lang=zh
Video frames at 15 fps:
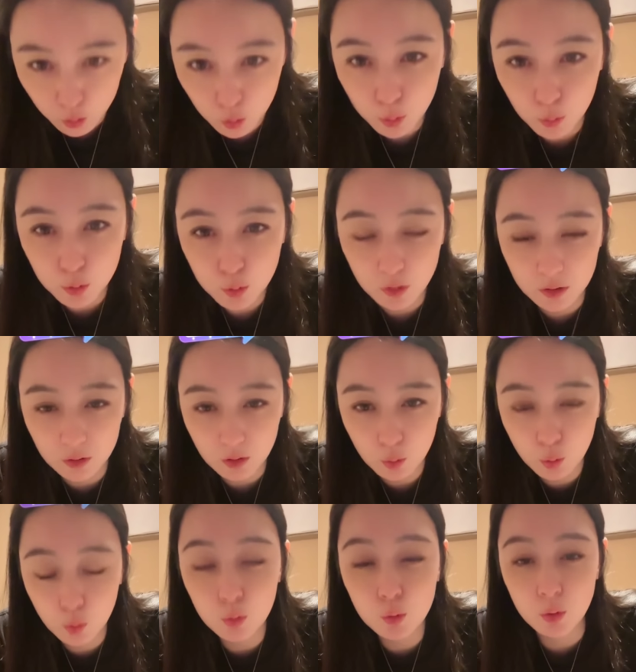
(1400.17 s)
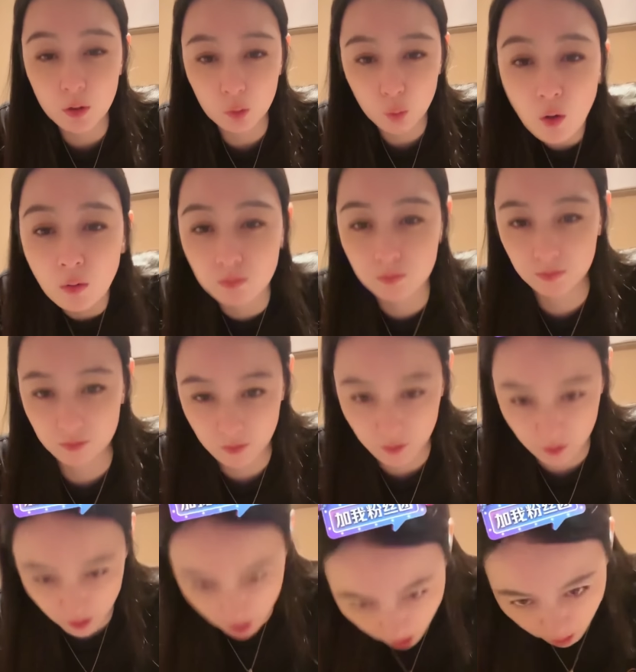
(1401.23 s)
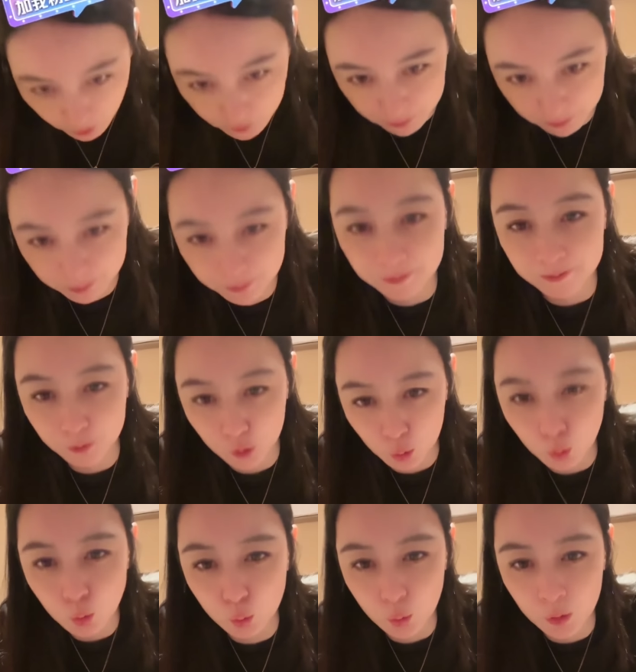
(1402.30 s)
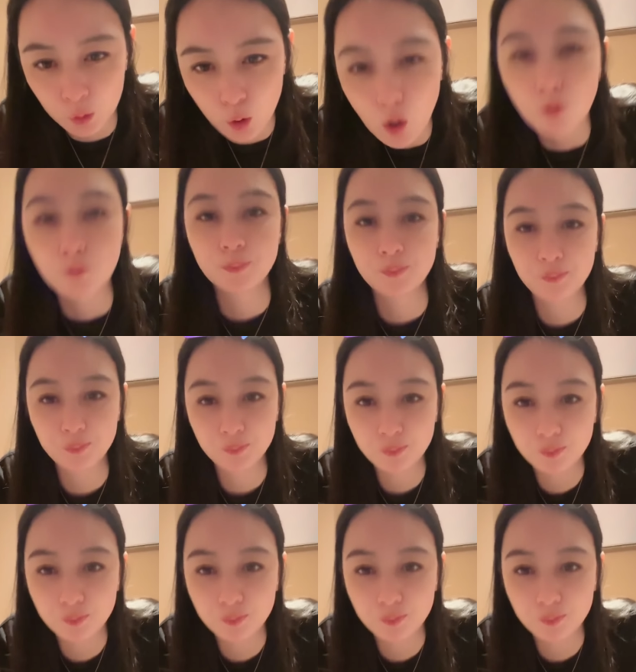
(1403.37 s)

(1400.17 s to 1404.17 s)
哦，土笋土笋冻。土笋冻，